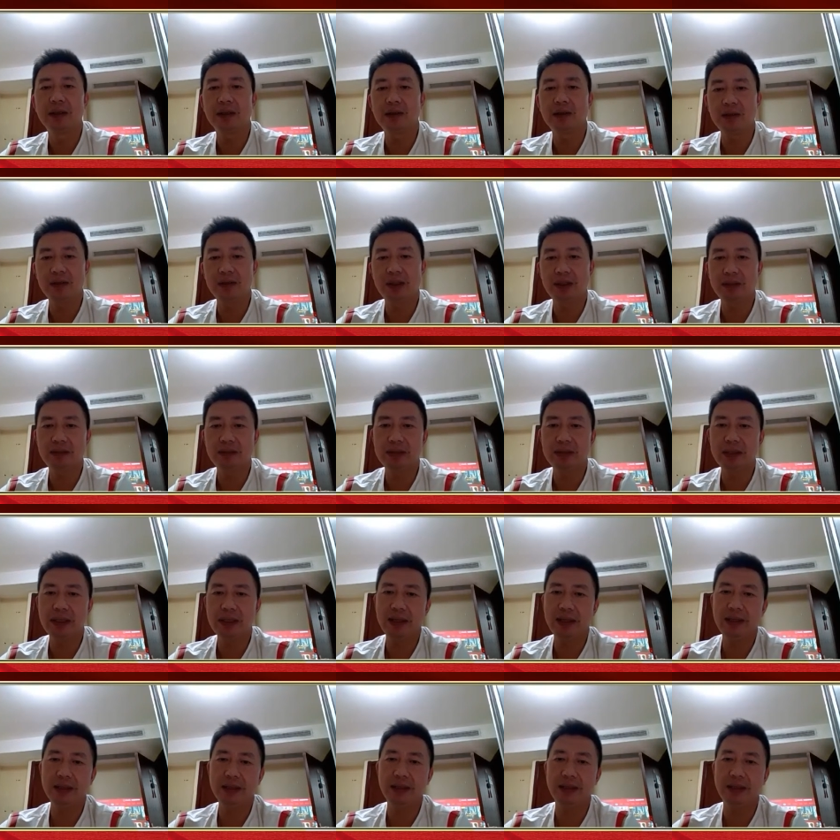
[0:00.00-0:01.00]
然后呢，
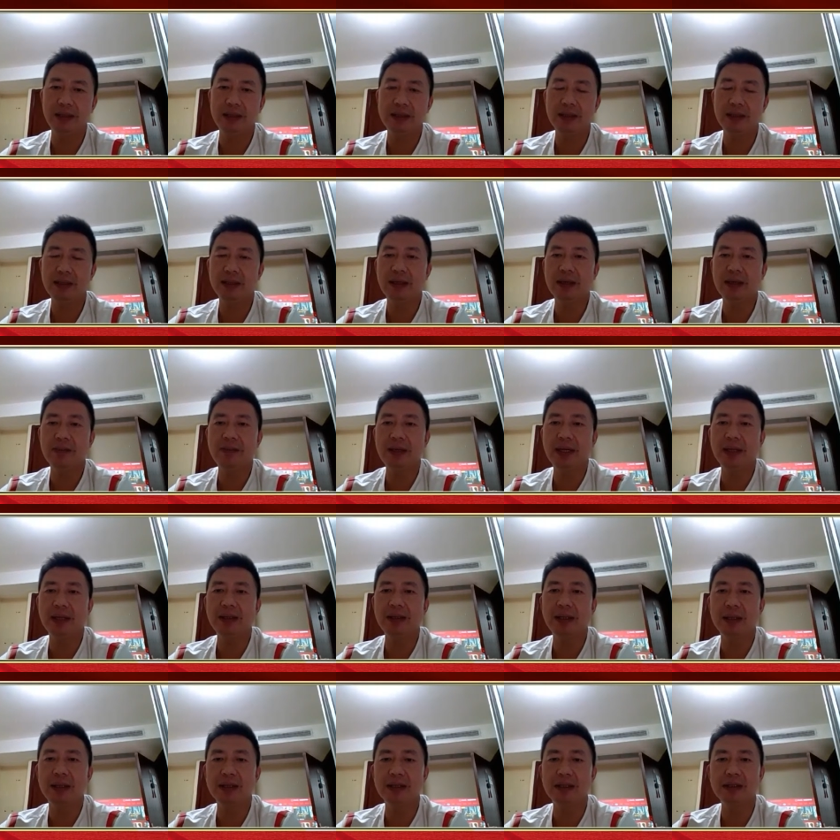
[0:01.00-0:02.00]
在其实他们
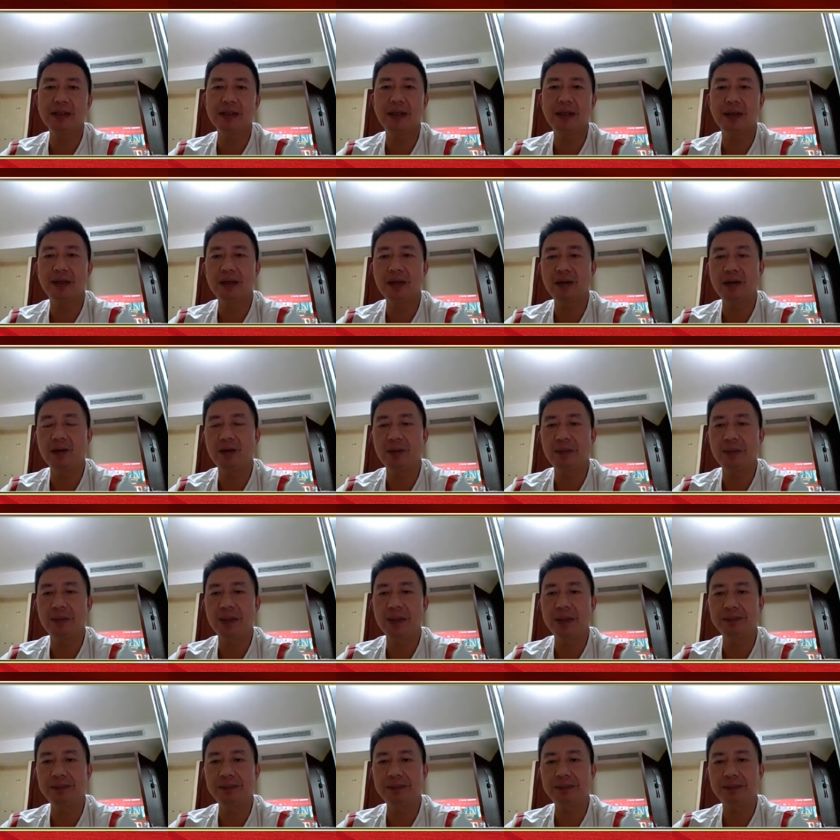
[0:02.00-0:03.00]
俩打之前呢，
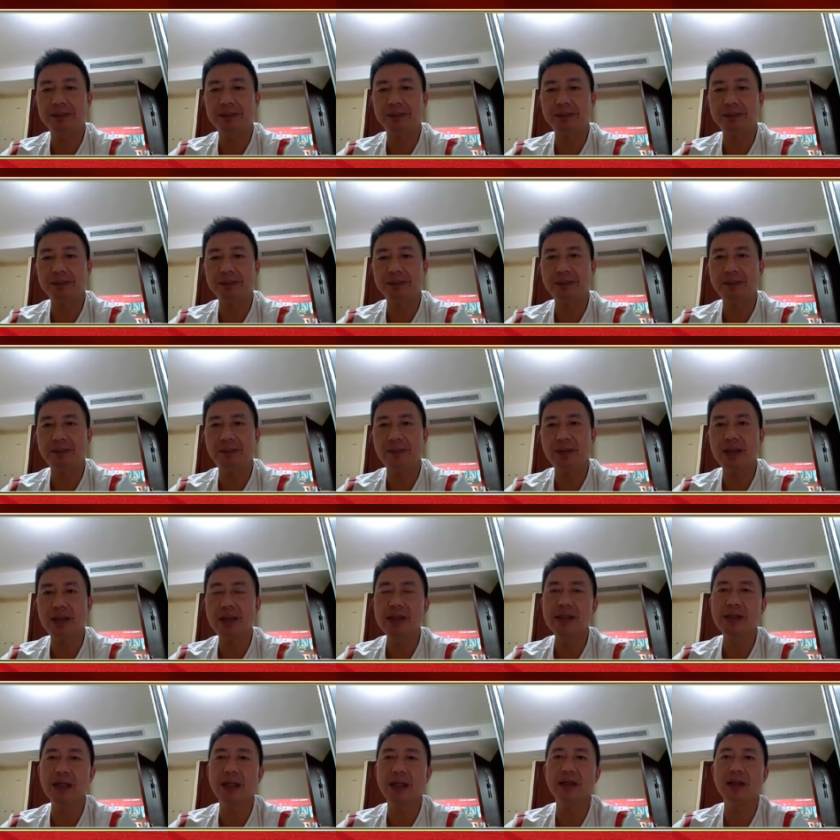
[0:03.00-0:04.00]
我们
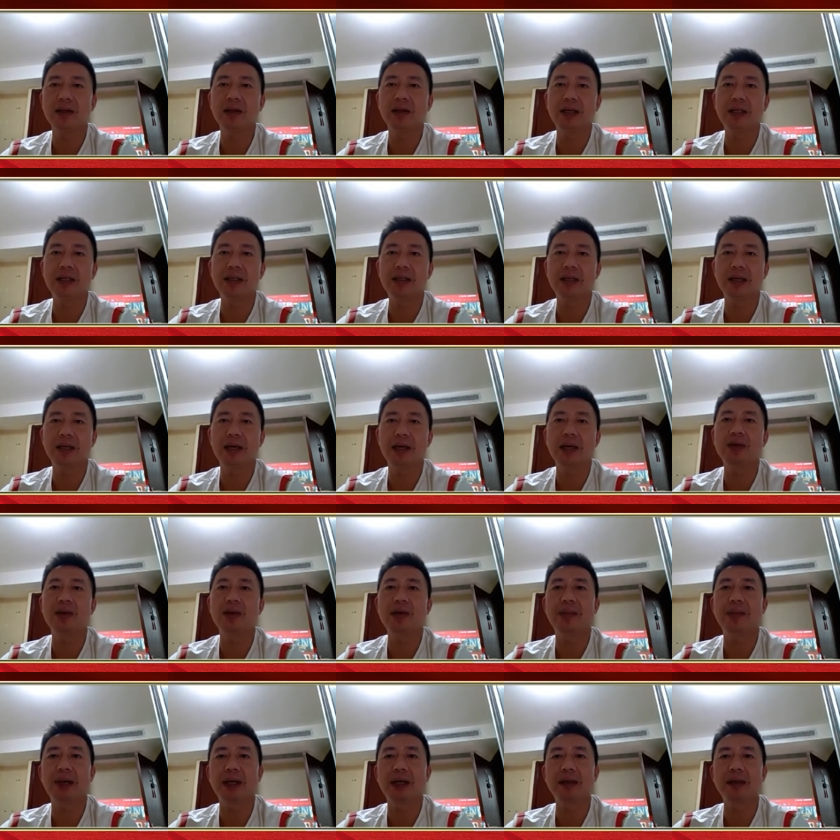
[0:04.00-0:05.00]
跟夏导也是
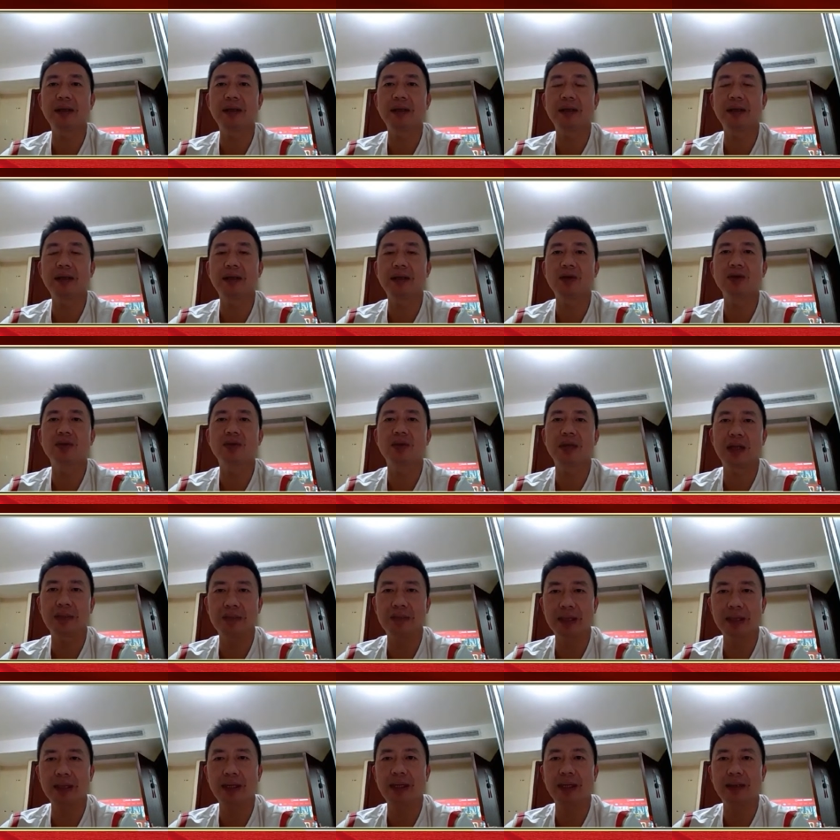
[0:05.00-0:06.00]
开会吧，跟告
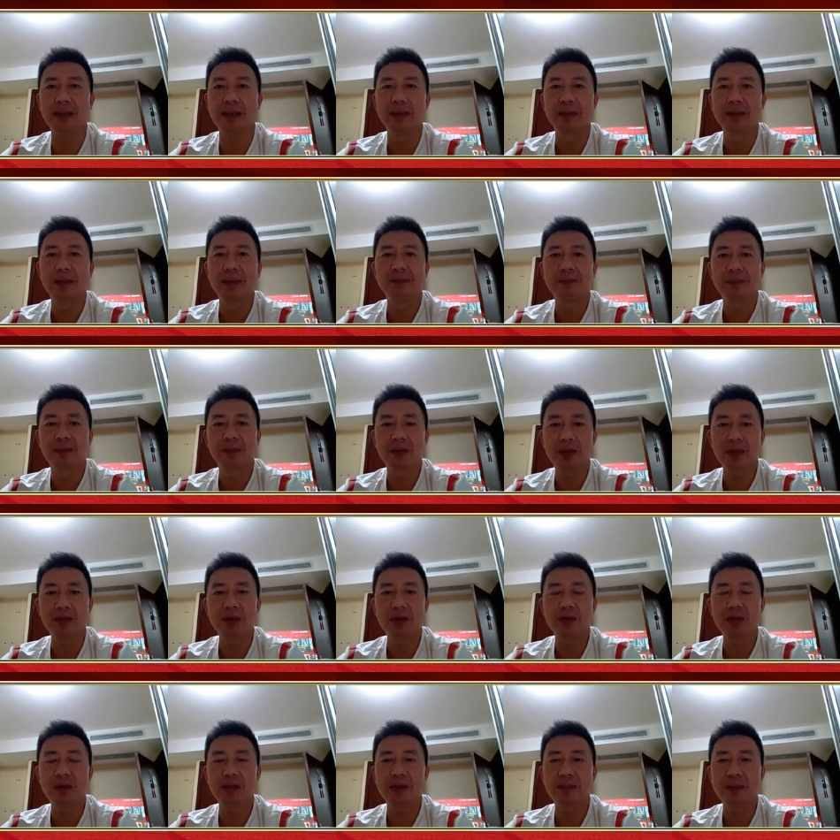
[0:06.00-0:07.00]
诉他们俩，
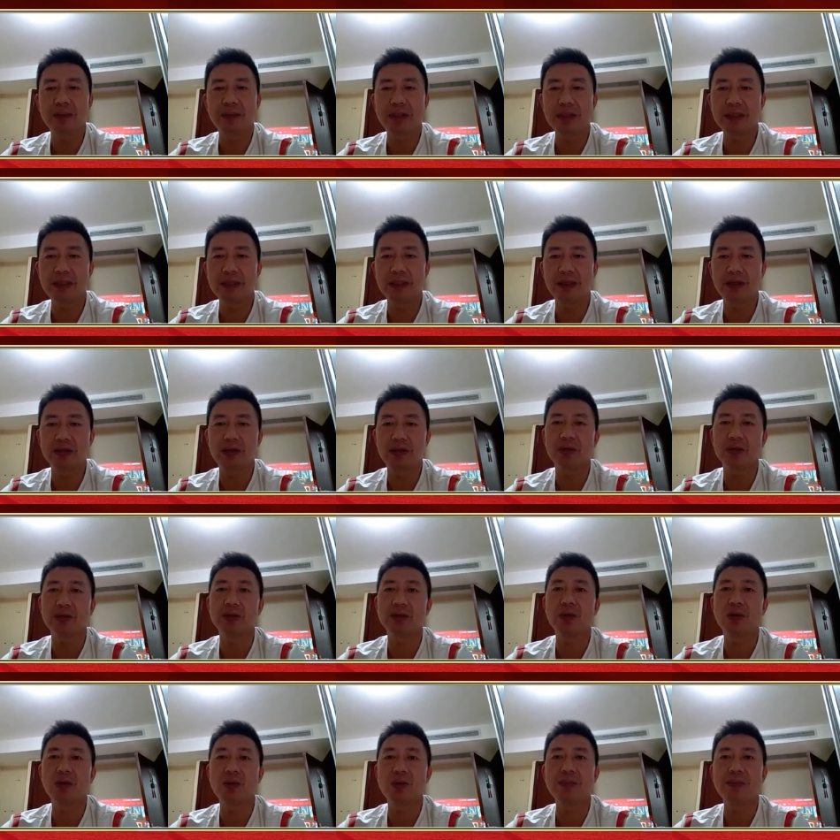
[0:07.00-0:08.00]
就是说你们这场
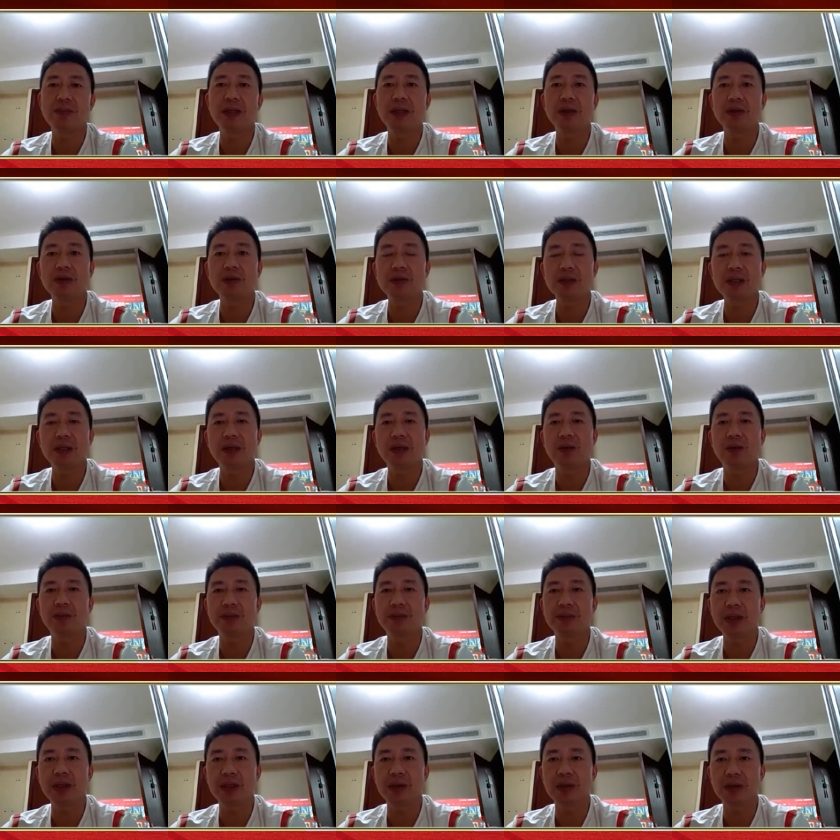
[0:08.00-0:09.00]
球是公平公
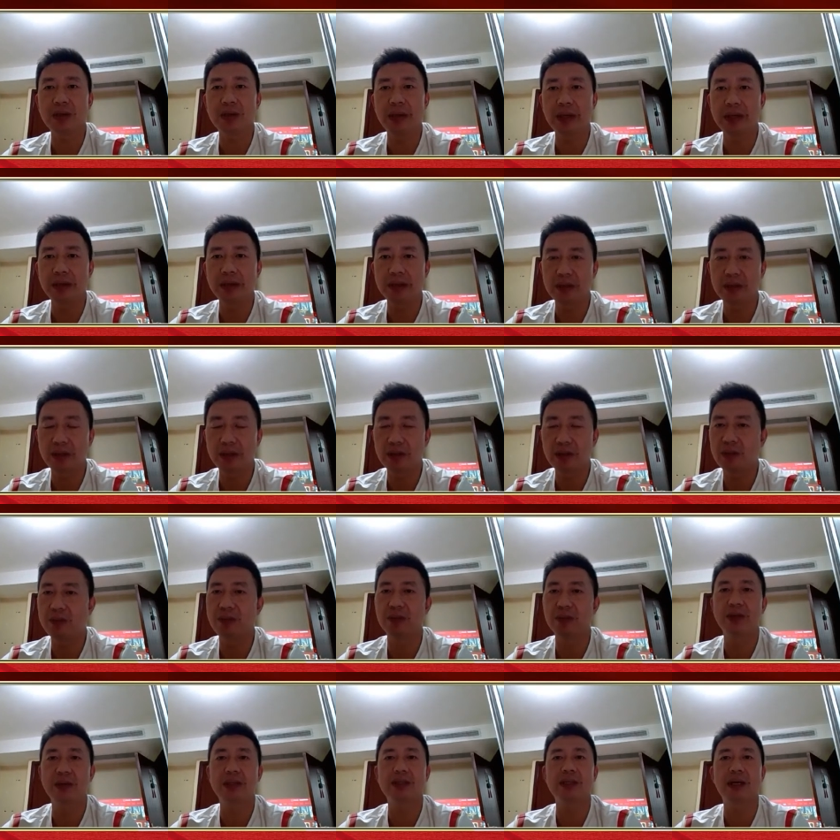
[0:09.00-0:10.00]
正，我们教练员
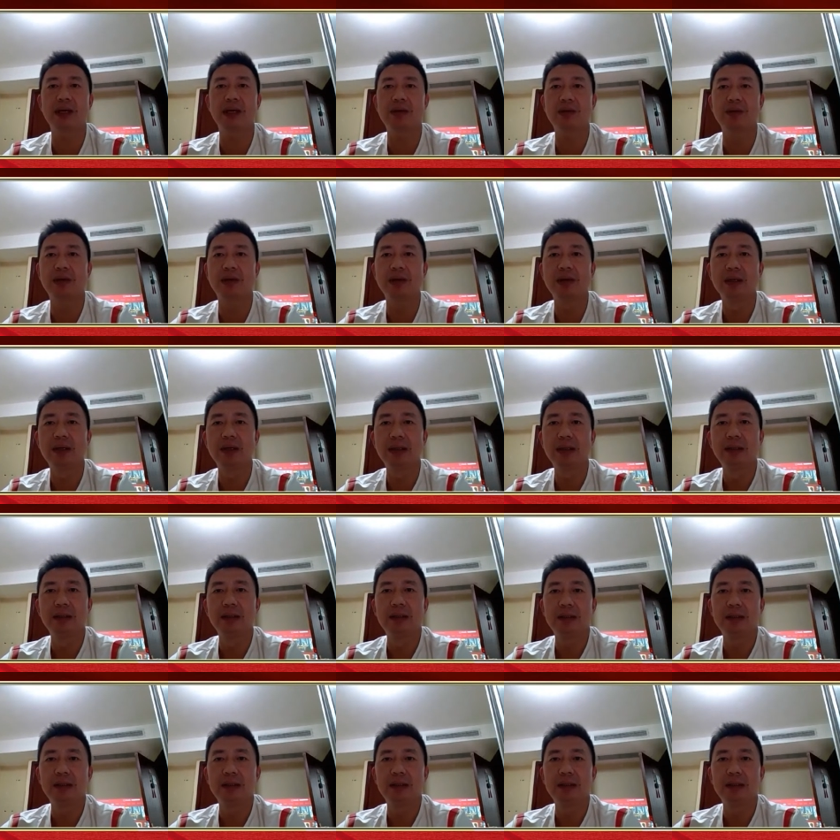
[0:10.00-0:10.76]
都不会参与。